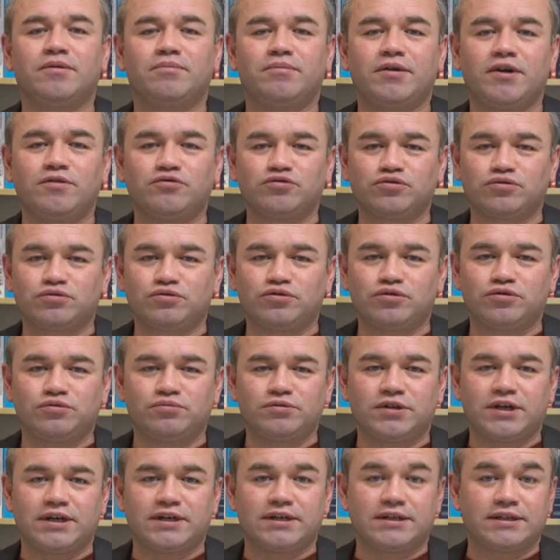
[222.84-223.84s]
Mevcut
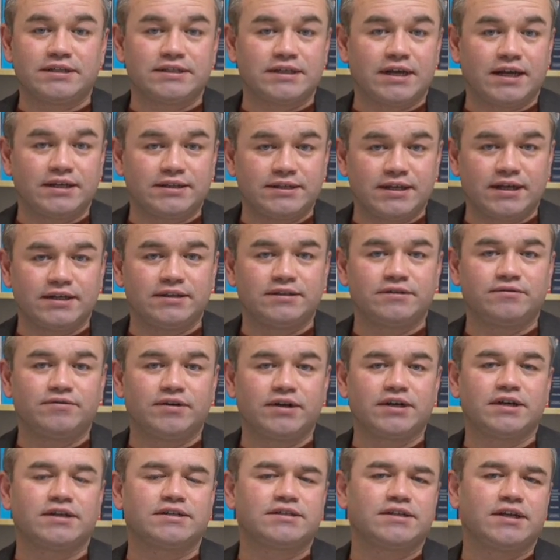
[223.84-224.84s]
durumda zaten
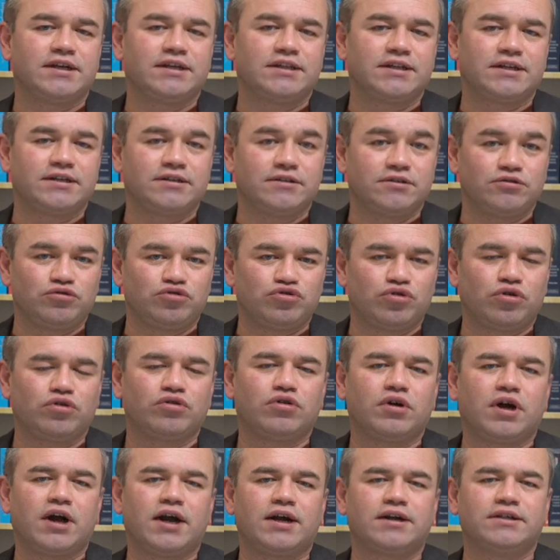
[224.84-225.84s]
vaka sayılarının
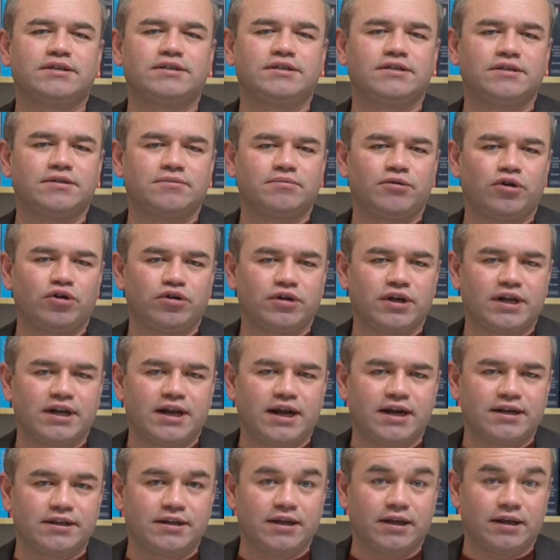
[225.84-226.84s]
çok arttığı
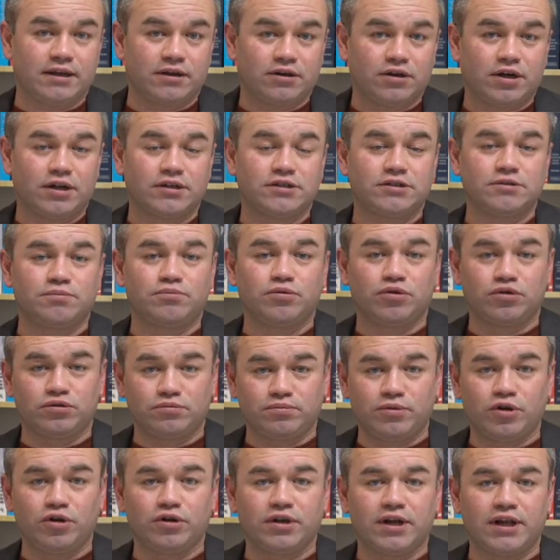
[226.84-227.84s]
bölgelerde,
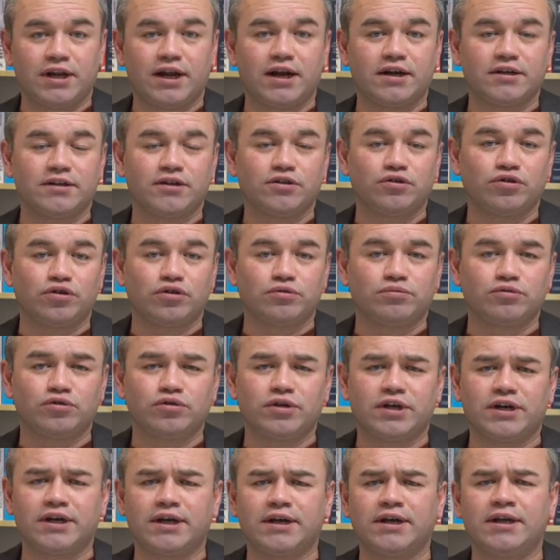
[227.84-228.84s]
hotspot bölgeler deniyor
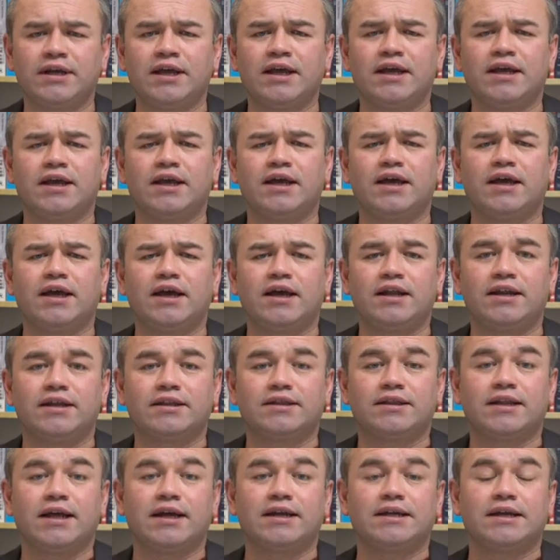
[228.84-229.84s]
bunlara,
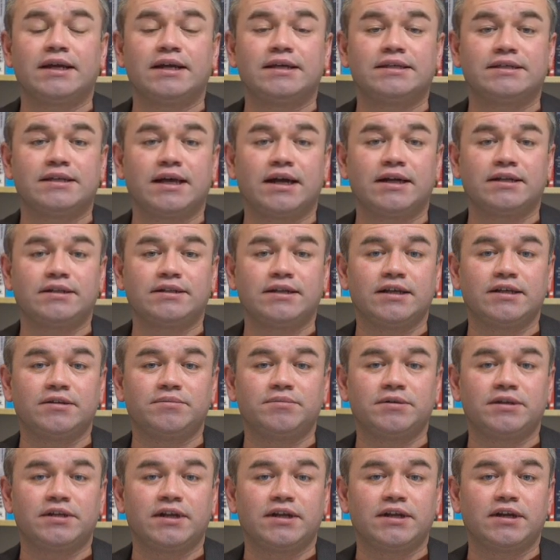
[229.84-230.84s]
eyaletler sert
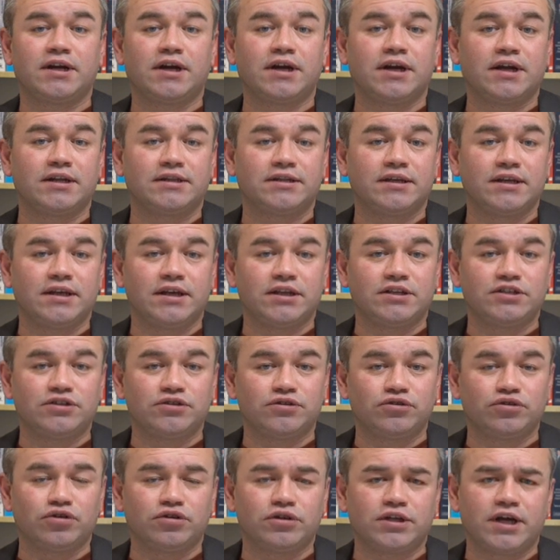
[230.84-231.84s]
tedbirleri hayata
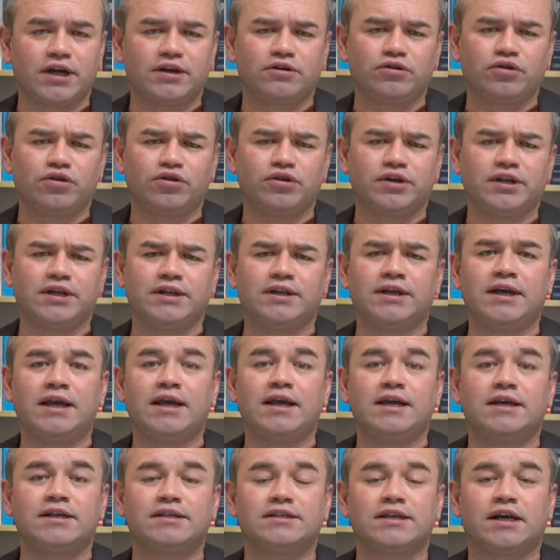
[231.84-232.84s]
geçiriyorlar. Örneğin
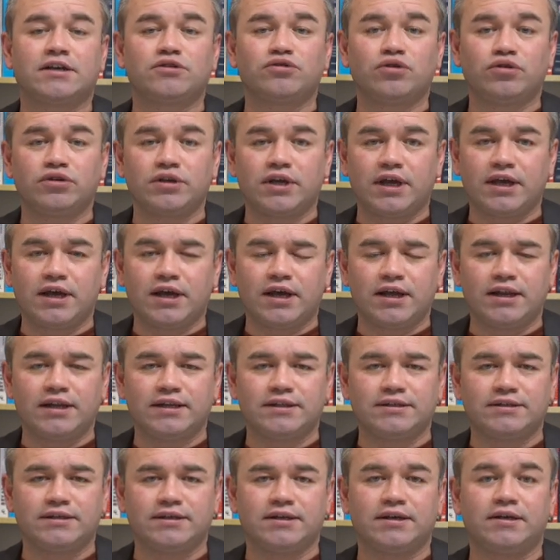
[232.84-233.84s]
Saksonya
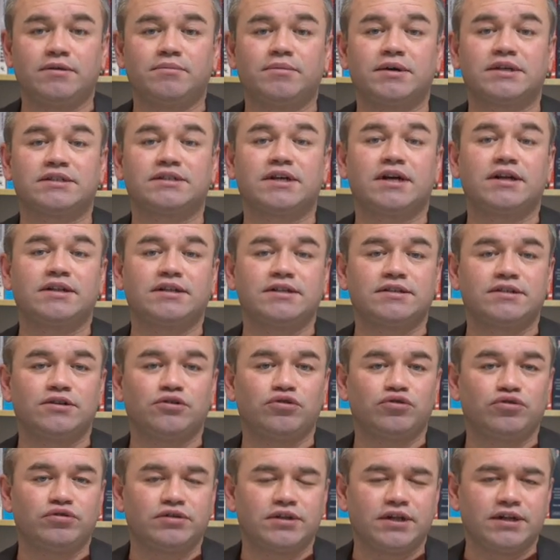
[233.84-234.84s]
eyaleti pazartesi
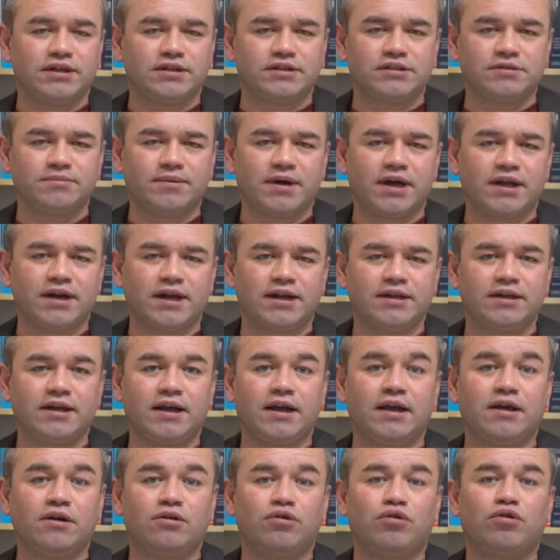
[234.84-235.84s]
gününden itibaren
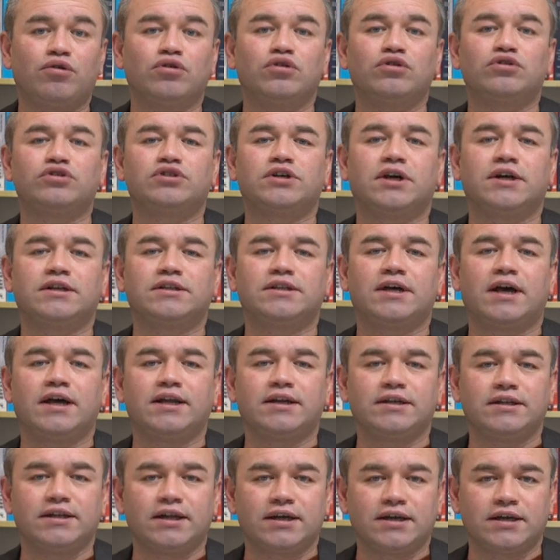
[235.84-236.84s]
10 Ocak
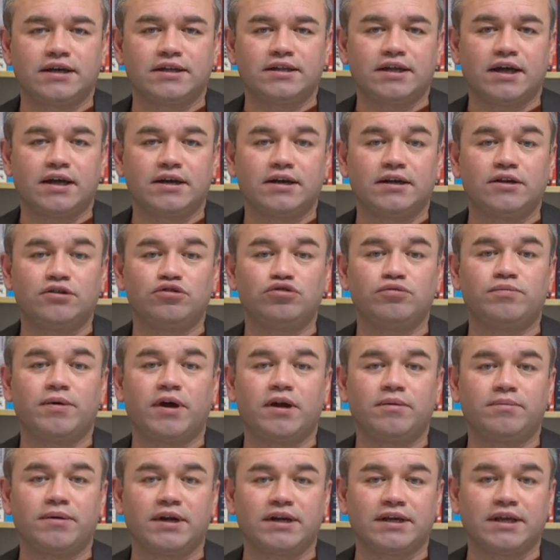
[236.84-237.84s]
tarihine kadar
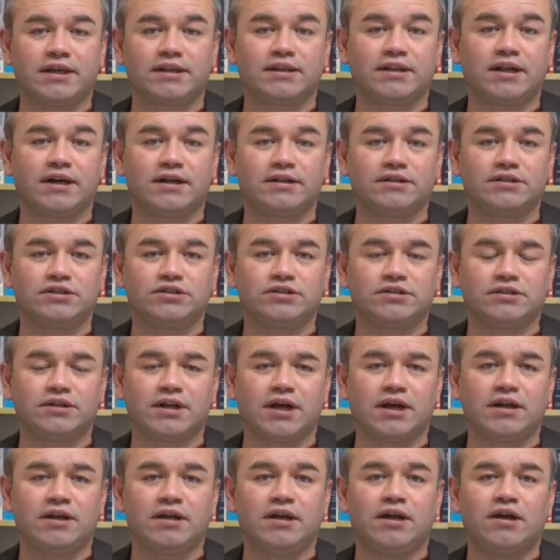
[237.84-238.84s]
süpermarketler
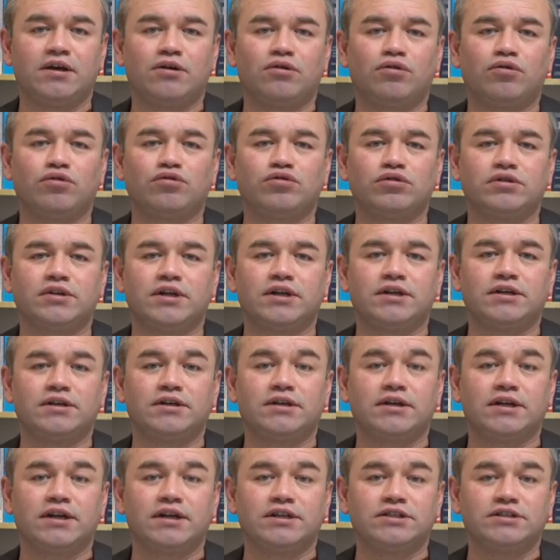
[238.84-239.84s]
dışında
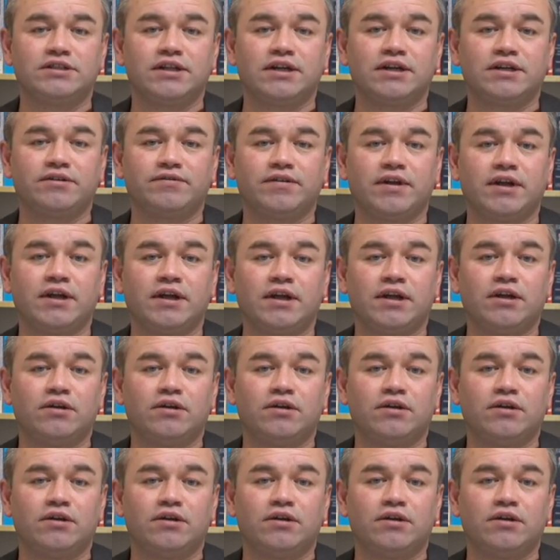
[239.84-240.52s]
okulları, kreşleri ve